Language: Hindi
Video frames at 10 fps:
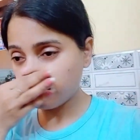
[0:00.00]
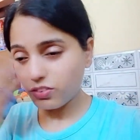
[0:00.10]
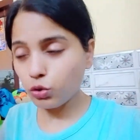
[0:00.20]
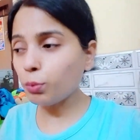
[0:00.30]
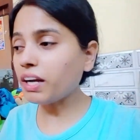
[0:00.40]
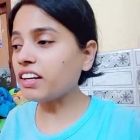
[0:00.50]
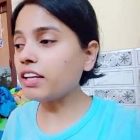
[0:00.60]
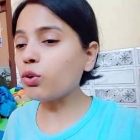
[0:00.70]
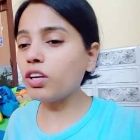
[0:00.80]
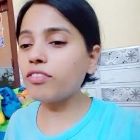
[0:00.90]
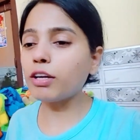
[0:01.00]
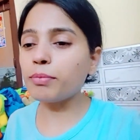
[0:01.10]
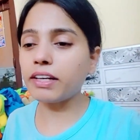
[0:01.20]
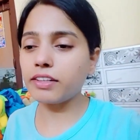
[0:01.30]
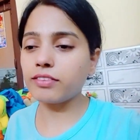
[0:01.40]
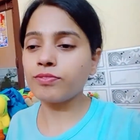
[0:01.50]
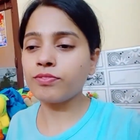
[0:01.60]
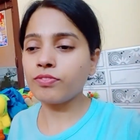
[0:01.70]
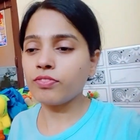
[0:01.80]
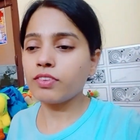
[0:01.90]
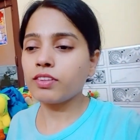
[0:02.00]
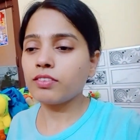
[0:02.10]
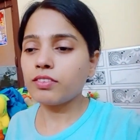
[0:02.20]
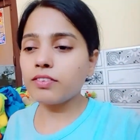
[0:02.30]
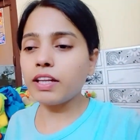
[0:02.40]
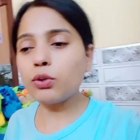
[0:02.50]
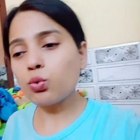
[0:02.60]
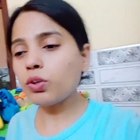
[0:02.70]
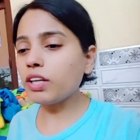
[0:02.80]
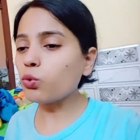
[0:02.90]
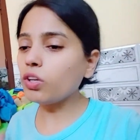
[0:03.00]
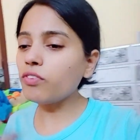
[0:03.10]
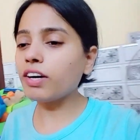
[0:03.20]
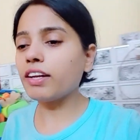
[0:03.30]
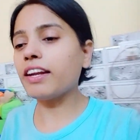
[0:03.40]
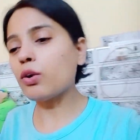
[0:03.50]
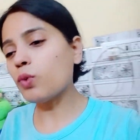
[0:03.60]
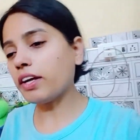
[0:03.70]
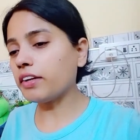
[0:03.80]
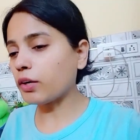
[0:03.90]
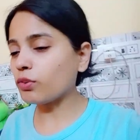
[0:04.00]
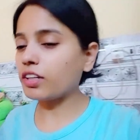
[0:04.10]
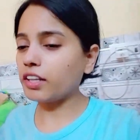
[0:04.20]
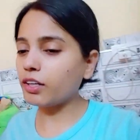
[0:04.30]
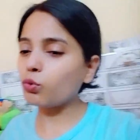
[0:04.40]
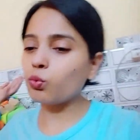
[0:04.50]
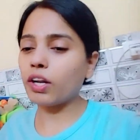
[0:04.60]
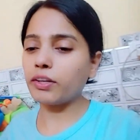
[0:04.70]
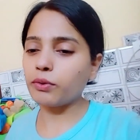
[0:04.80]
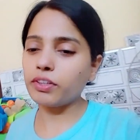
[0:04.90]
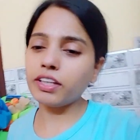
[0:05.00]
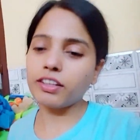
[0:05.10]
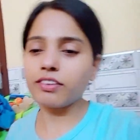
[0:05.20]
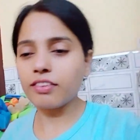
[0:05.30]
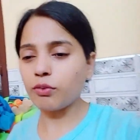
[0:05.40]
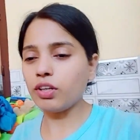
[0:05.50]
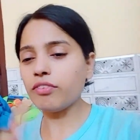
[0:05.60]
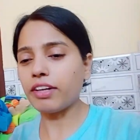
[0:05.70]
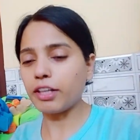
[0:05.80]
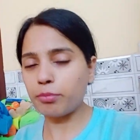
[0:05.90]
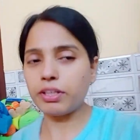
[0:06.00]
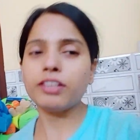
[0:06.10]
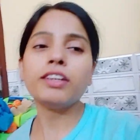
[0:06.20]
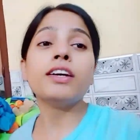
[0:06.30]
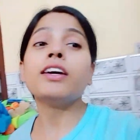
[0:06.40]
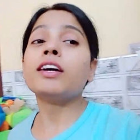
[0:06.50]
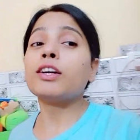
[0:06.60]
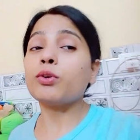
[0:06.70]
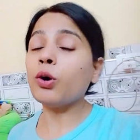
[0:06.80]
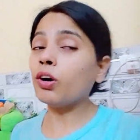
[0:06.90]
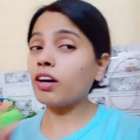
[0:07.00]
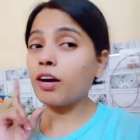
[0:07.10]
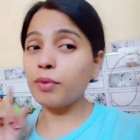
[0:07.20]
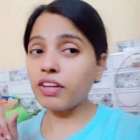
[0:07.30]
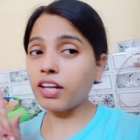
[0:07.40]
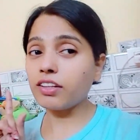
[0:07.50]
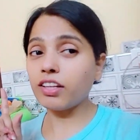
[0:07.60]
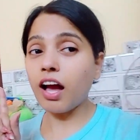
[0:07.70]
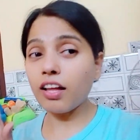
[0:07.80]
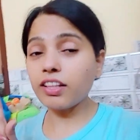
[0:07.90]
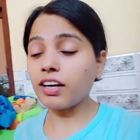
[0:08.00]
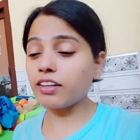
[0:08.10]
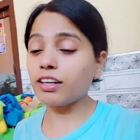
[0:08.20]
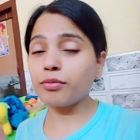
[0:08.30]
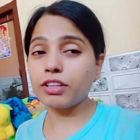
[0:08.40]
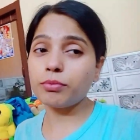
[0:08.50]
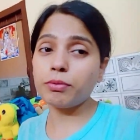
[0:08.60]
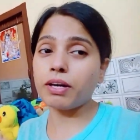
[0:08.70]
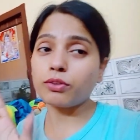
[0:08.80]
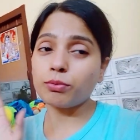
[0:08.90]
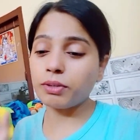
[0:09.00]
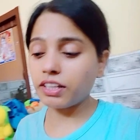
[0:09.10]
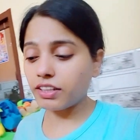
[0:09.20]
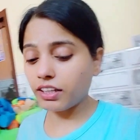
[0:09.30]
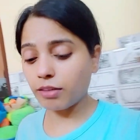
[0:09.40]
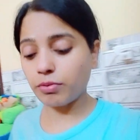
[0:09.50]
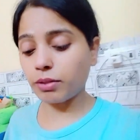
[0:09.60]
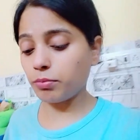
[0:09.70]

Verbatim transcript: टू बैट नहीं ओनली वन बैट है हाँ, नहीं टू नहीं ओनली वन है डैडू आएंगे डैडू से रहिएगा टू लाने को ठीक है ओनली वन है अभी तो मैं जा रही आधा घंटा कम से कम ये बाथरूम में रहता है कम से कम